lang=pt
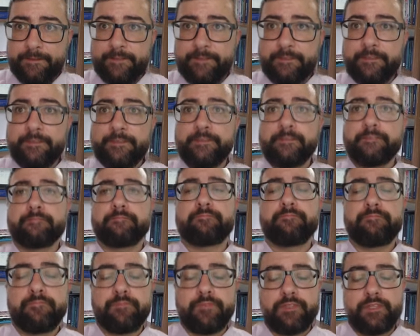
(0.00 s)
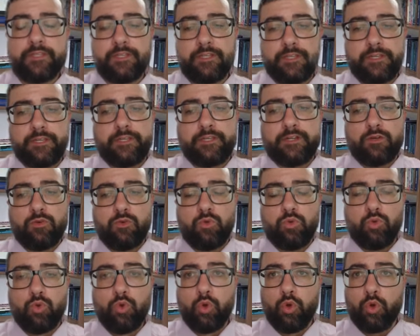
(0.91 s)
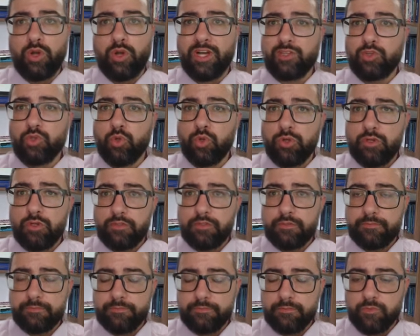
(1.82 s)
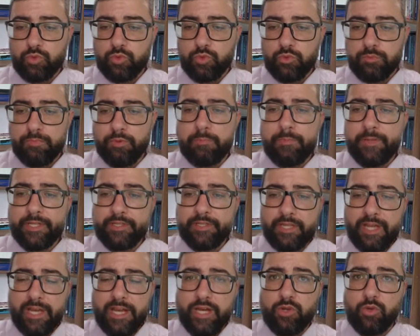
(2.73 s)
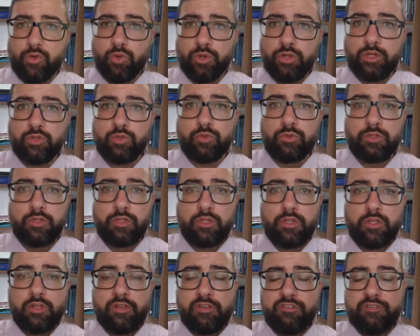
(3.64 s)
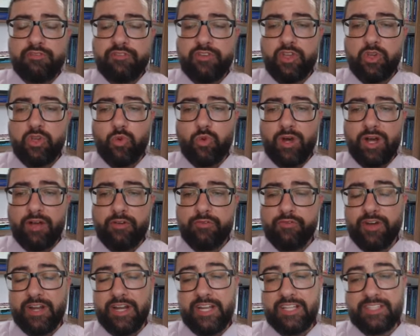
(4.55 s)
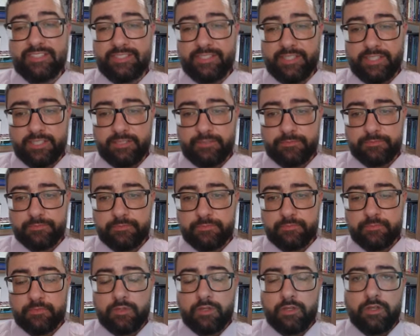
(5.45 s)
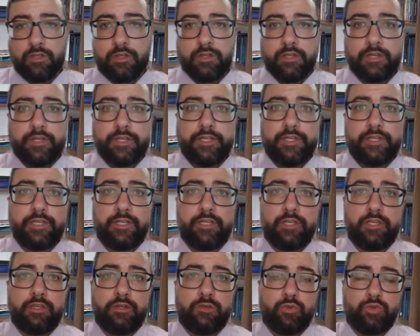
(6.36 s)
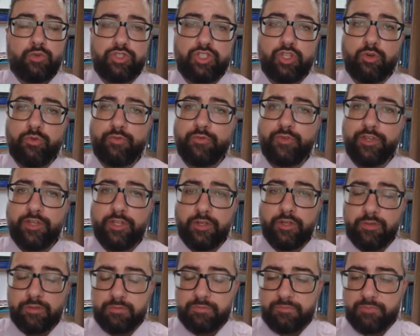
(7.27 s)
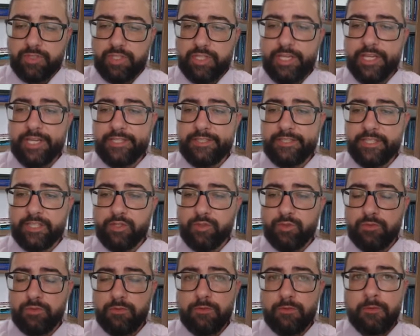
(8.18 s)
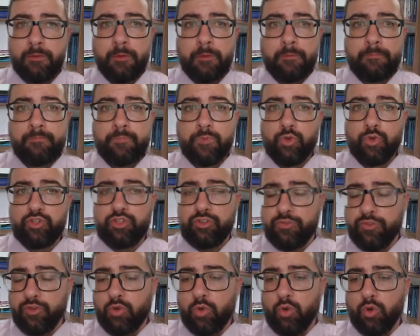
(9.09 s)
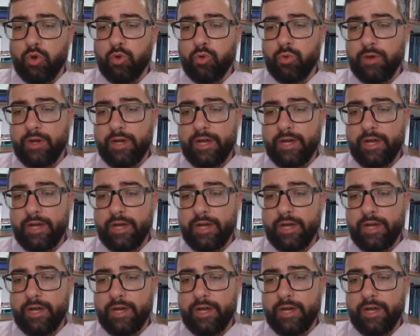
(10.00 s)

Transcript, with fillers: e é, o locador, o proprietário, o locador, veio a falecer e o seu filho e herdeiro notificou